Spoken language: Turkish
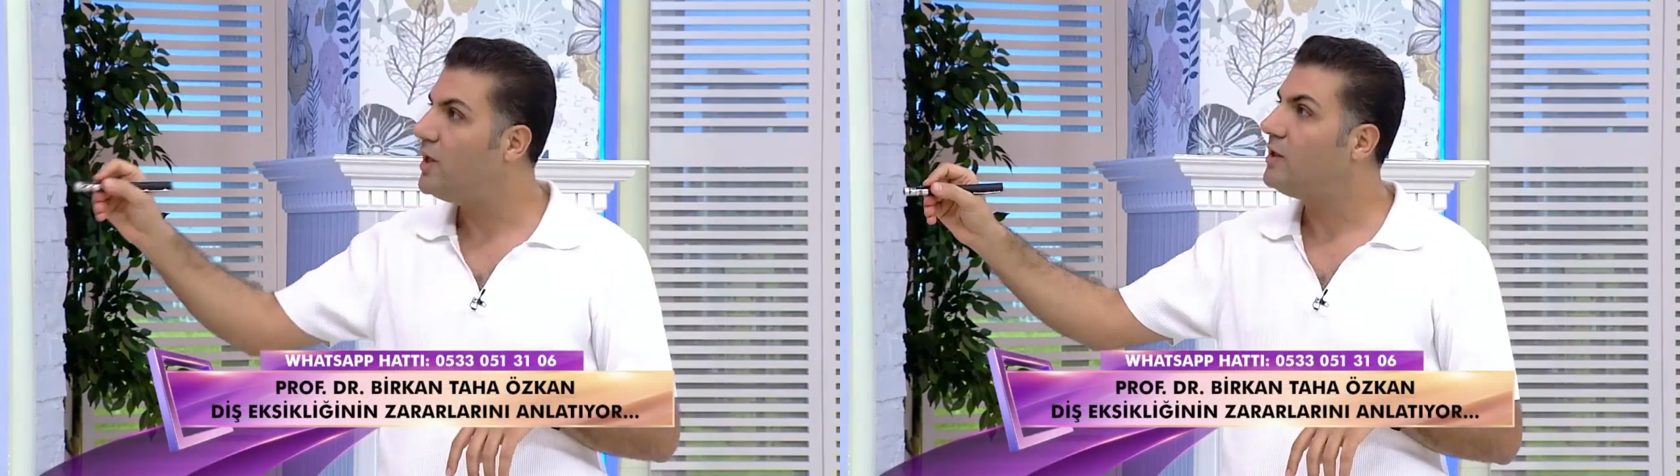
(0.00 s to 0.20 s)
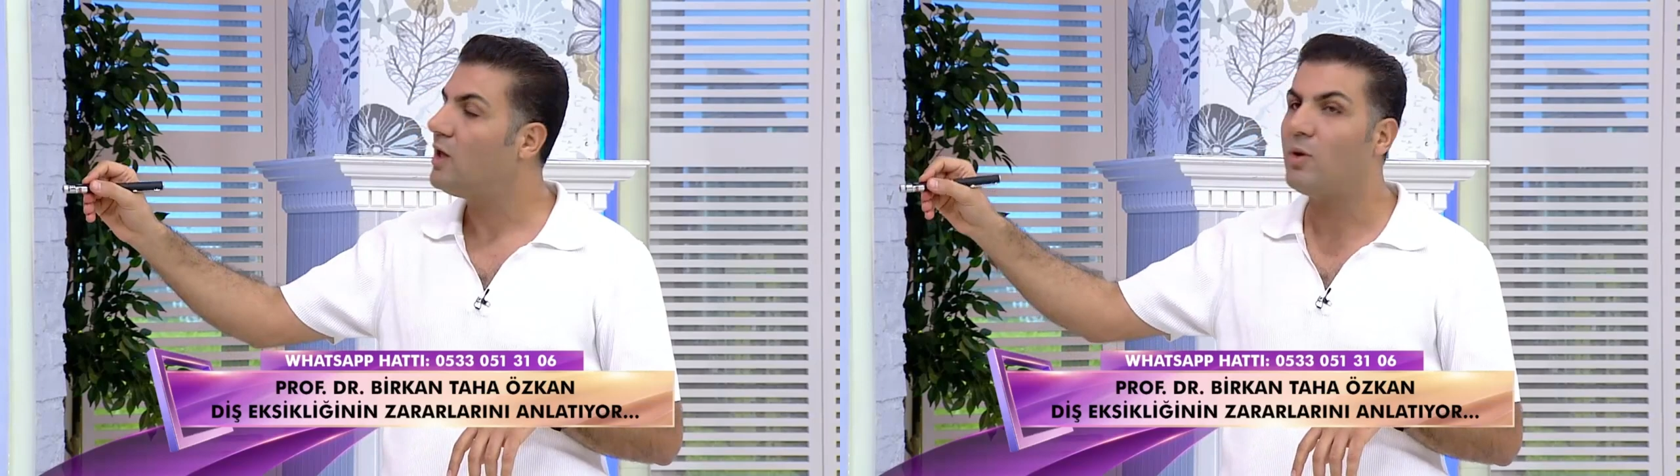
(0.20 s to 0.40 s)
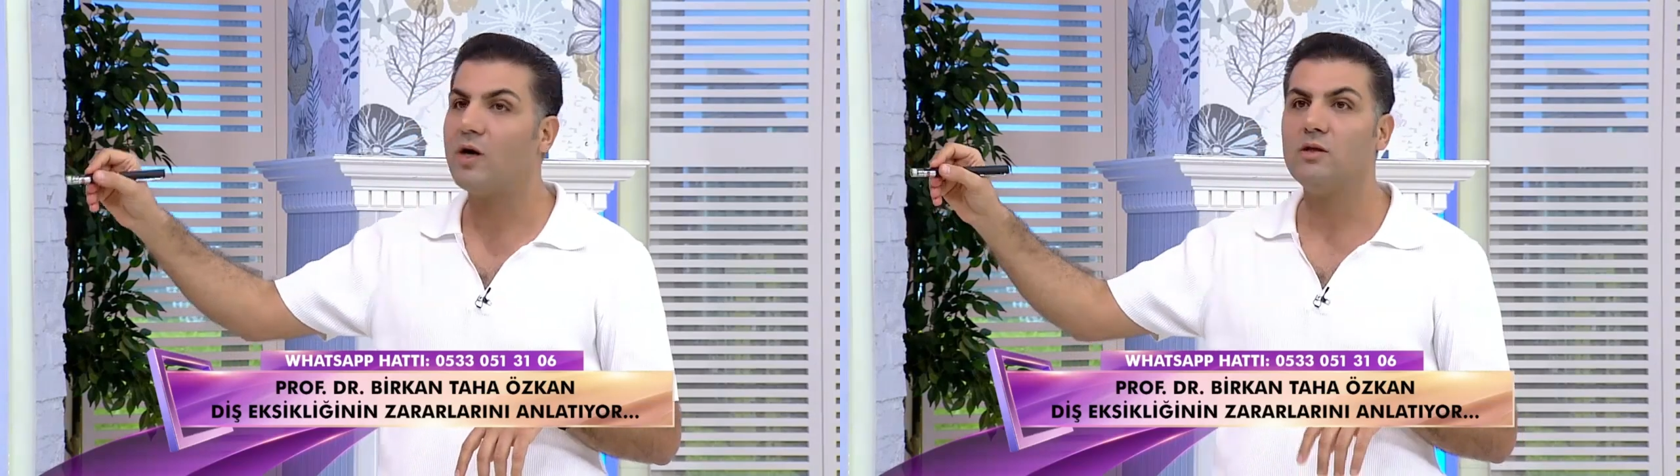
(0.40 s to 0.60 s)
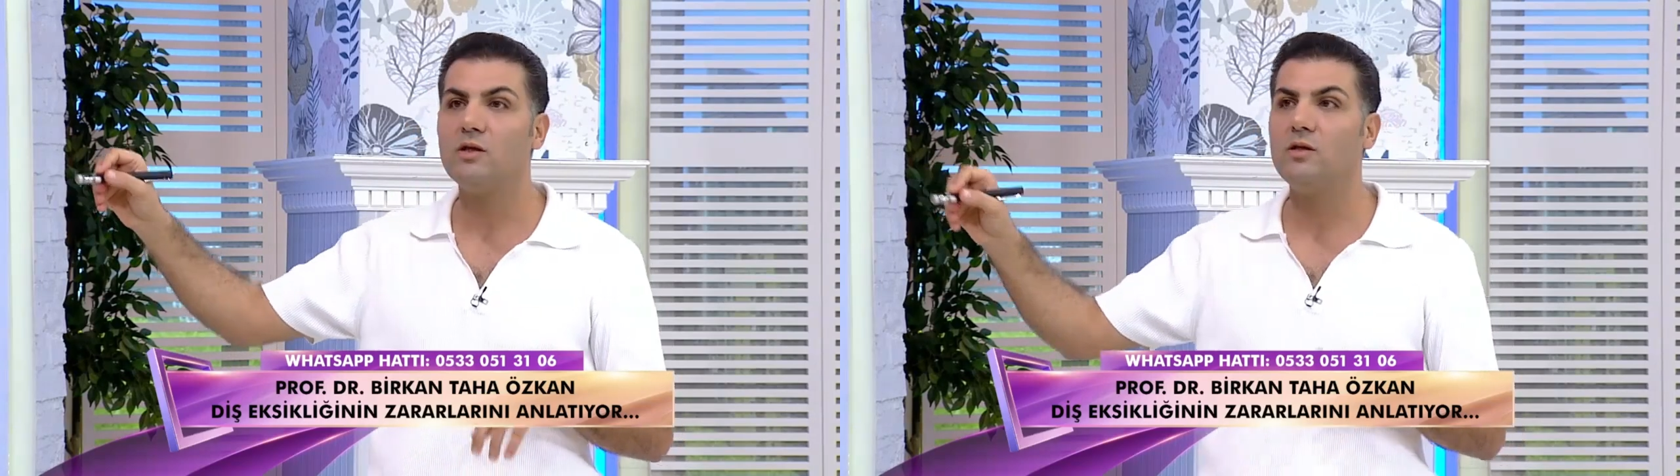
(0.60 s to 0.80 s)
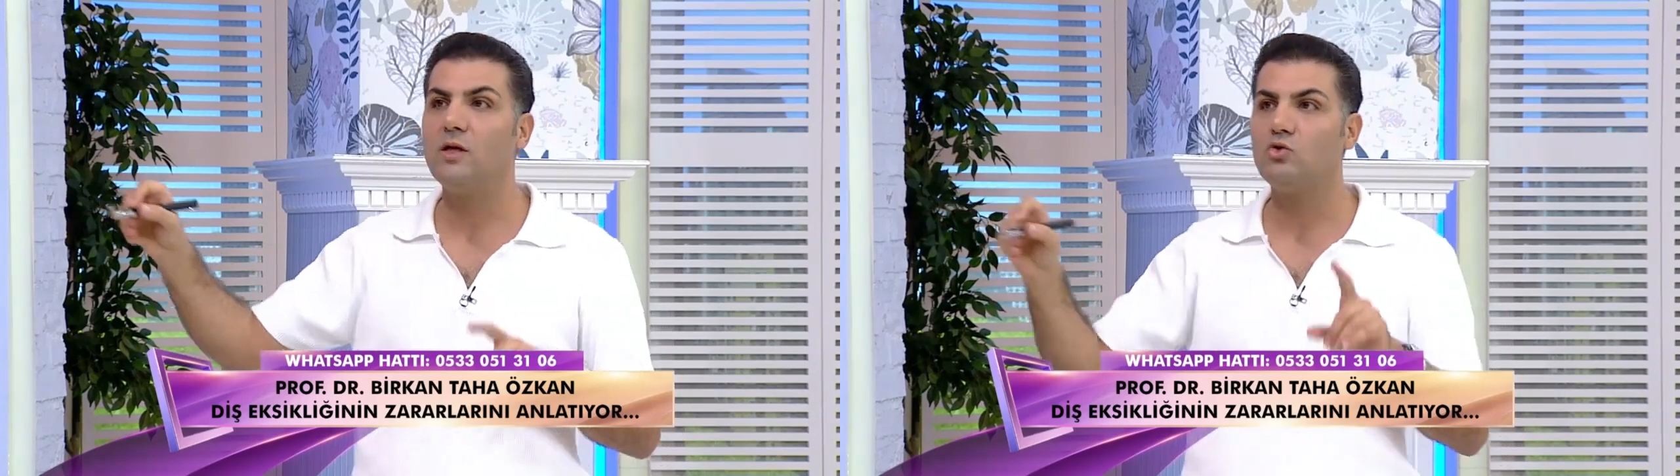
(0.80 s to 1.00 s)
eklem
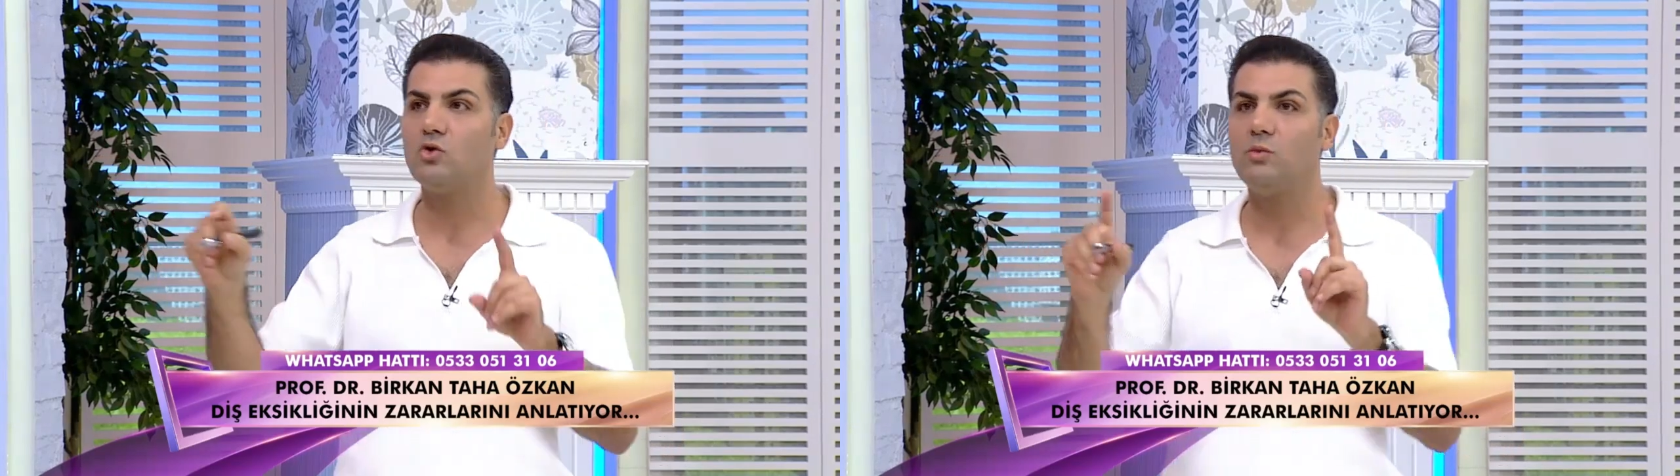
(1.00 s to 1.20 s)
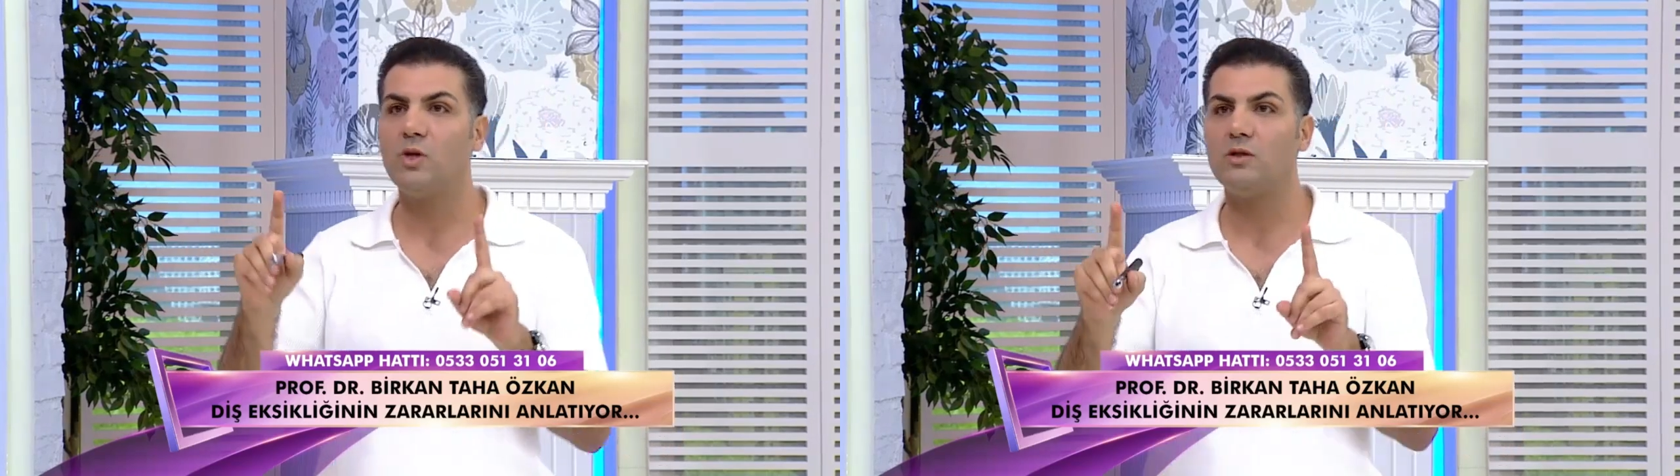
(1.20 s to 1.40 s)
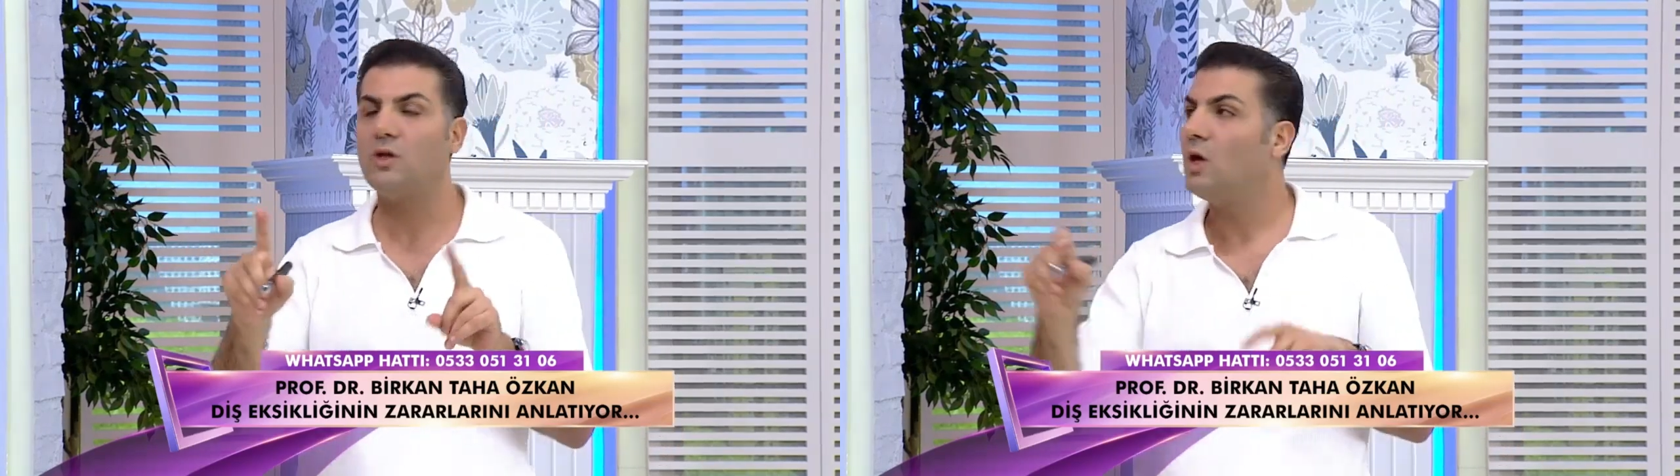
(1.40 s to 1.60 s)
ağrılarından sonra bakın